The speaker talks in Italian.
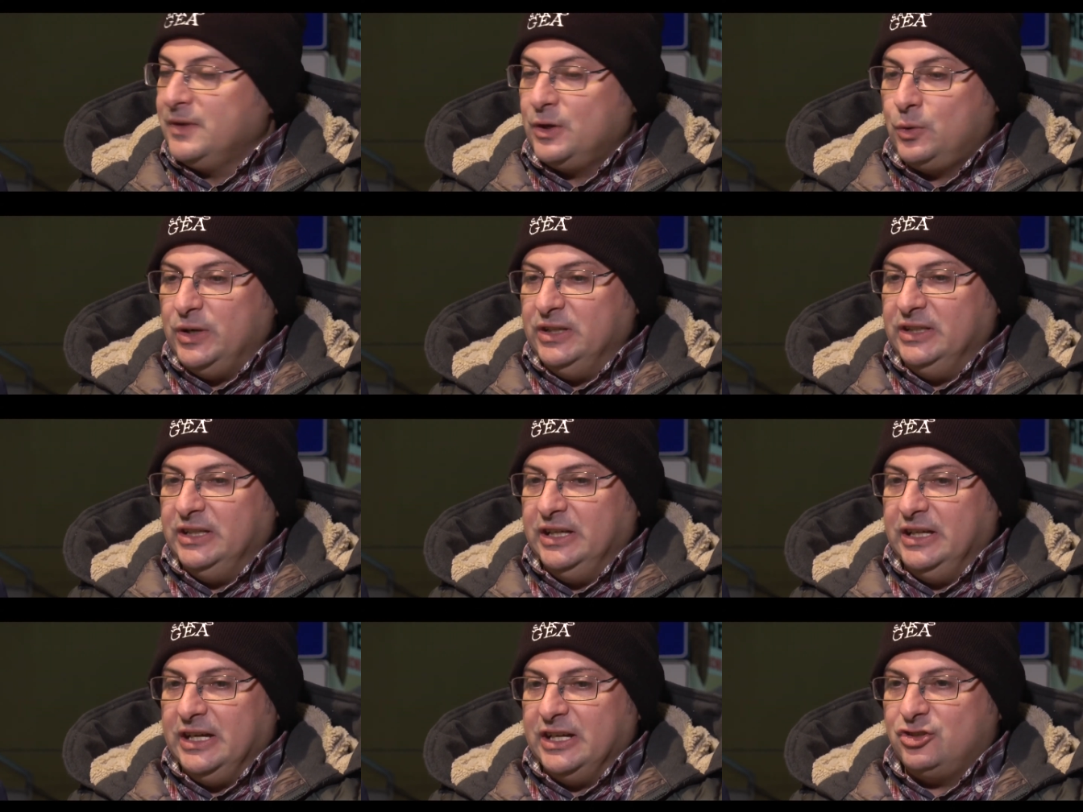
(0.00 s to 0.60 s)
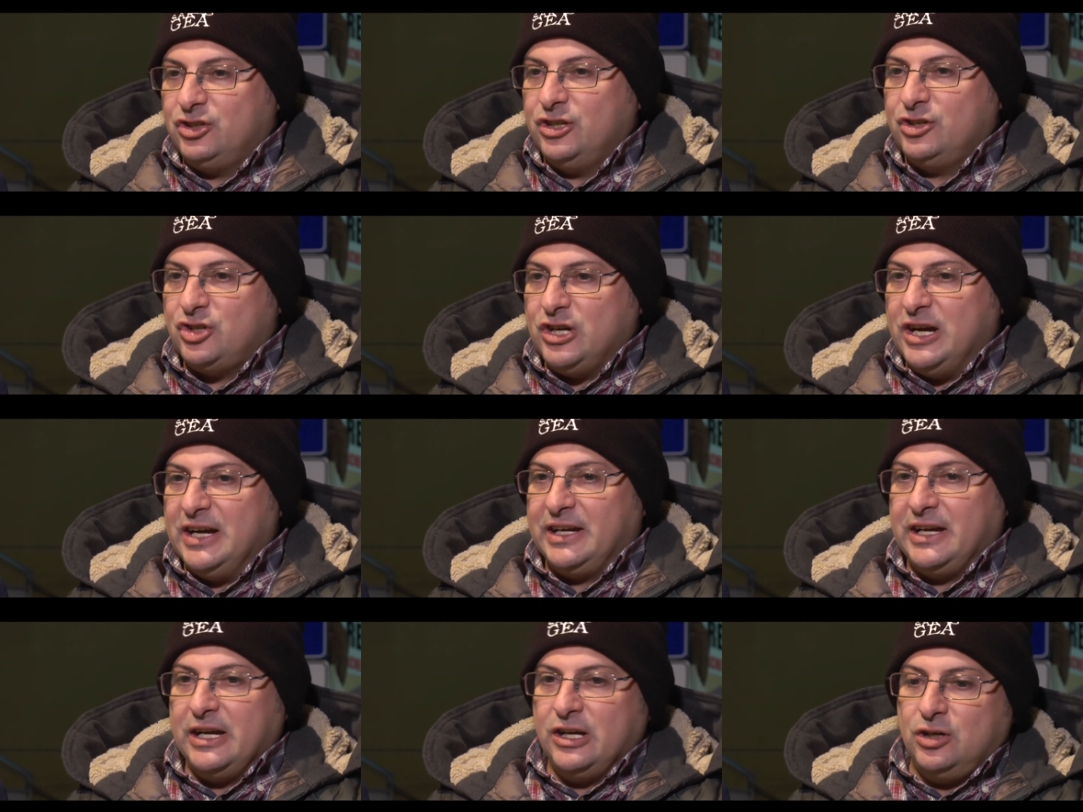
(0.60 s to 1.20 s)
quindi agisce
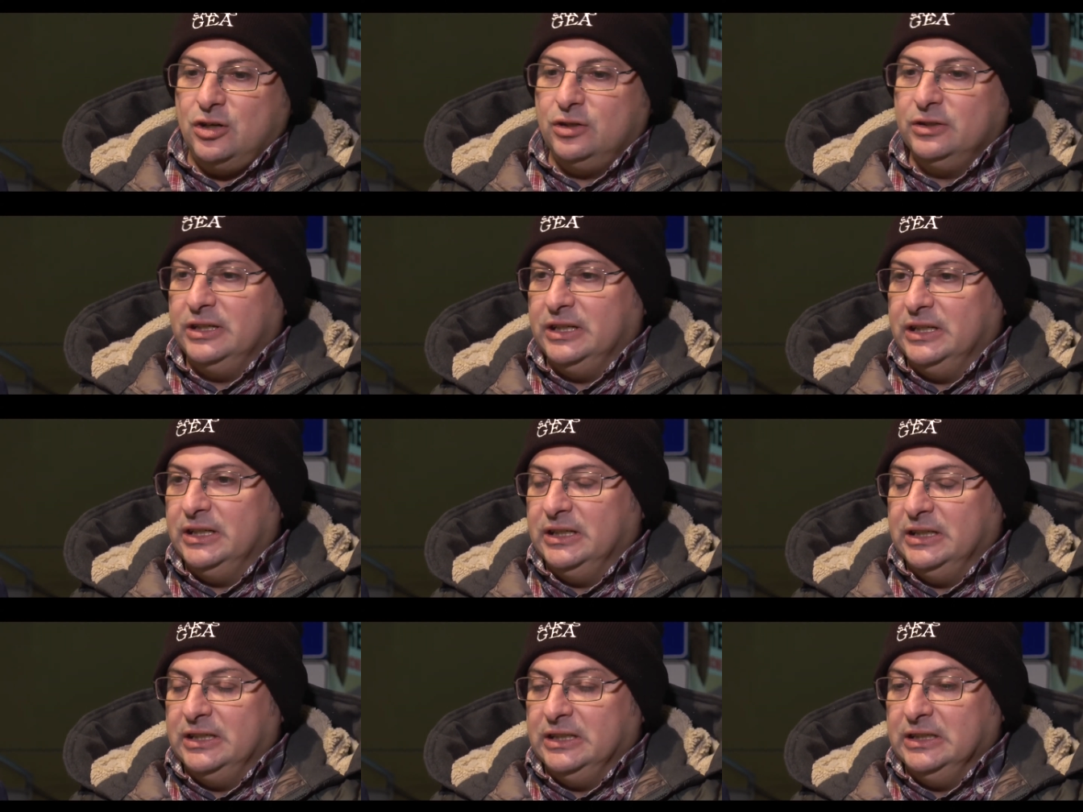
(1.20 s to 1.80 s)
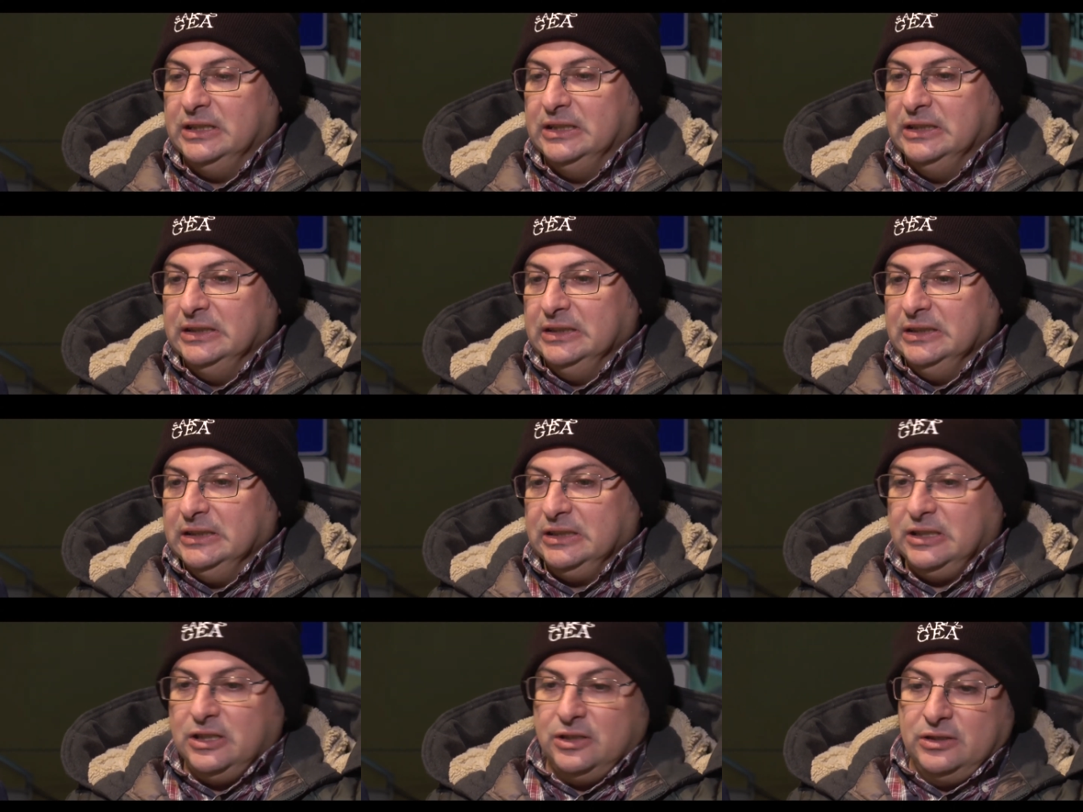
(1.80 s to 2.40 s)
anche con
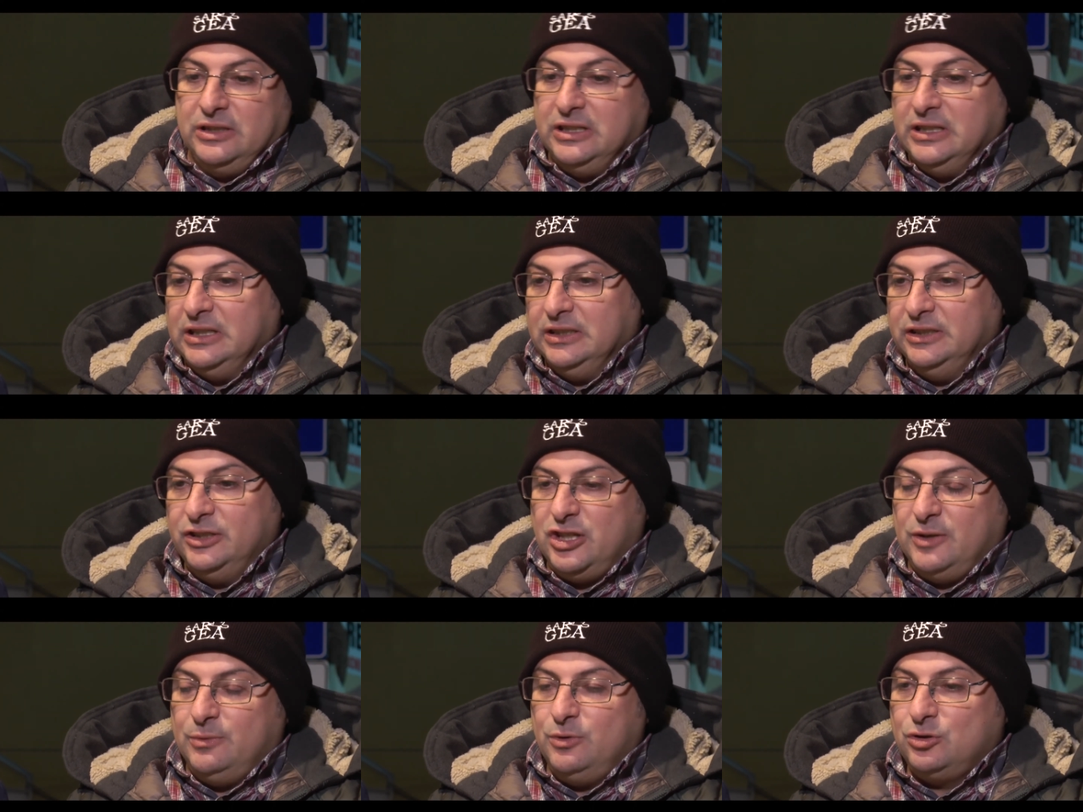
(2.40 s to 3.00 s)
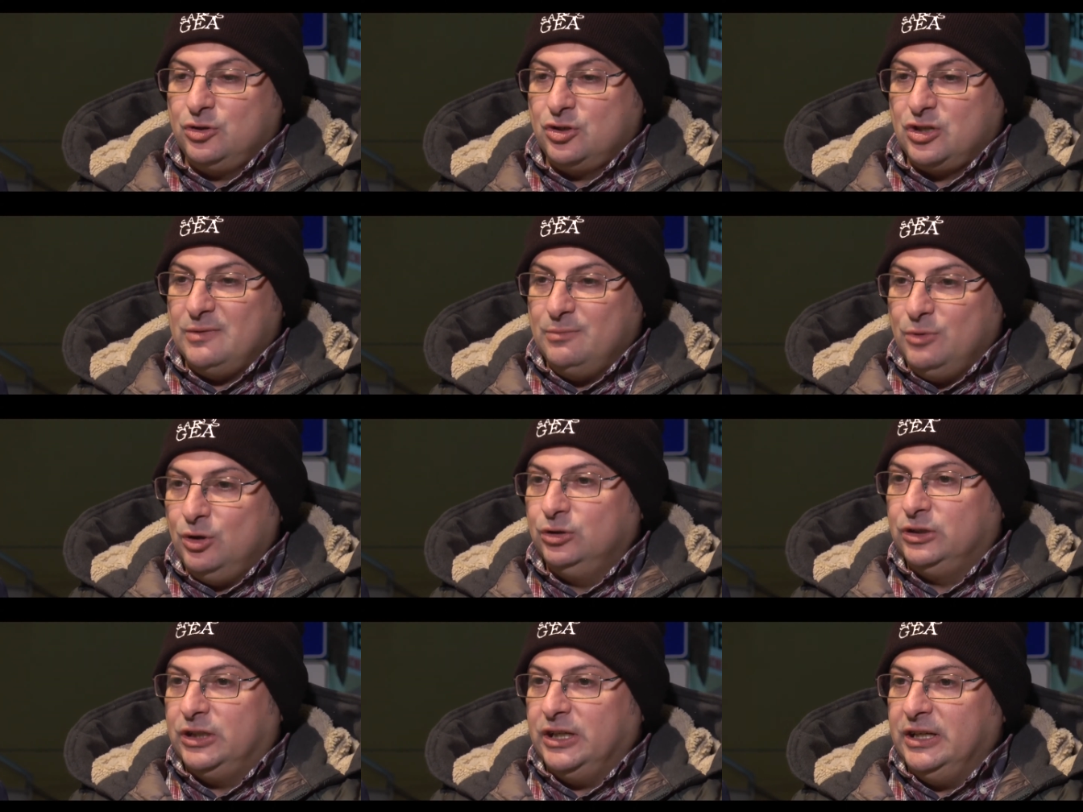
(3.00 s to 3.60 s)
con diciamo così,
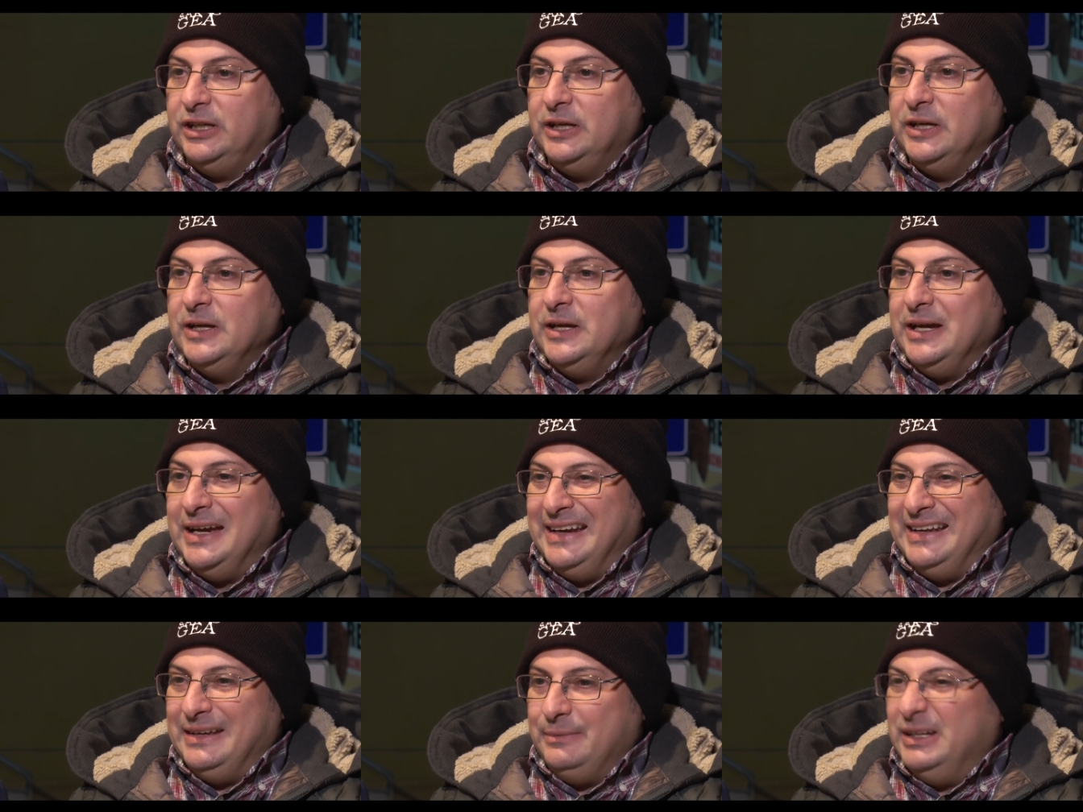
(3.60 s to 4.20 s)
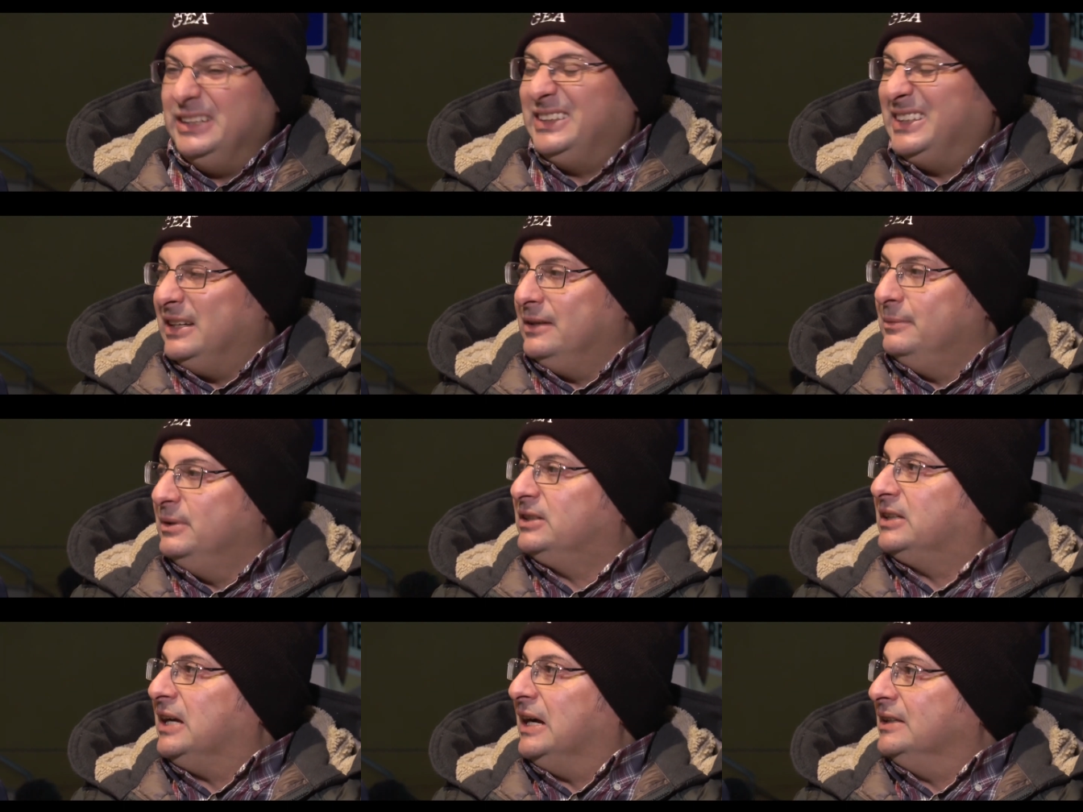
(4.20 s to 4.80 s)
molti elementi
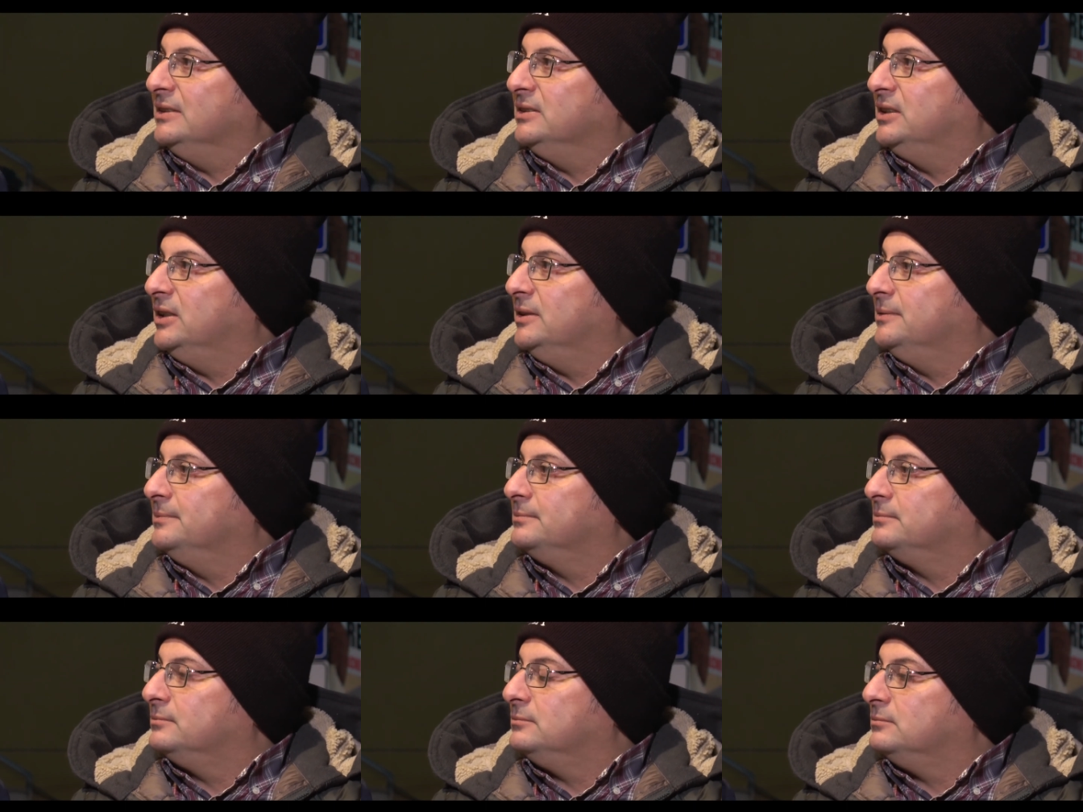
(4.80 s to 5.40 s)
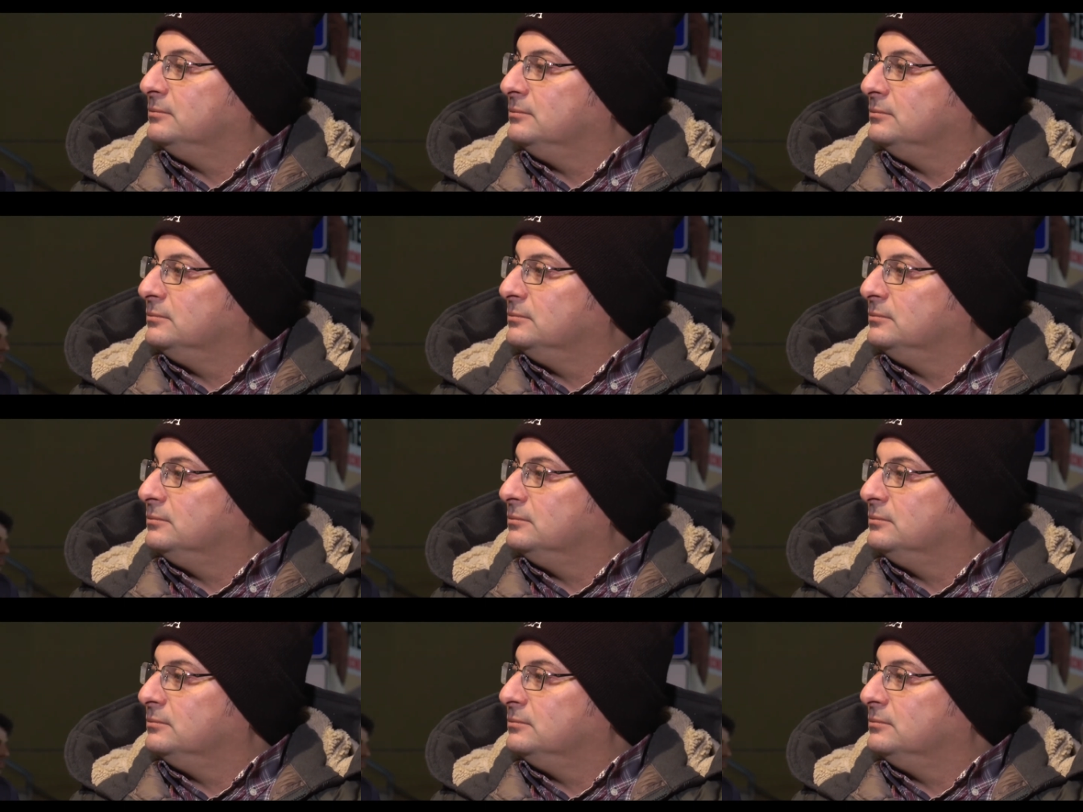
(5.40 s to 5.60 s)
limitanti. Ti voglio